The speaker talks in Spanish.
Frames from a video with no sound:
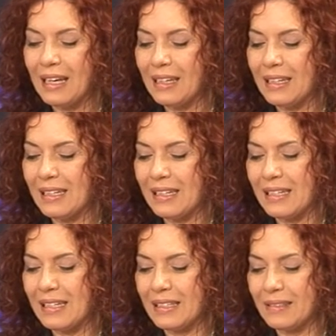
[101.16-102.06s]

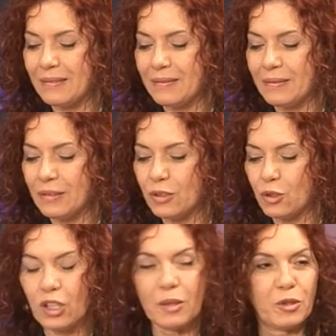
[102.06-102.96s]
y
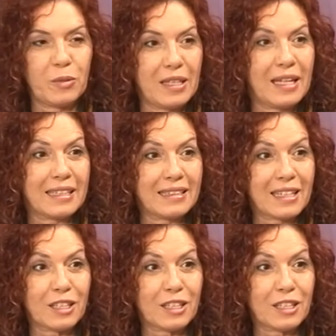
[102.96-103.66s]
toca muy bien la guitarra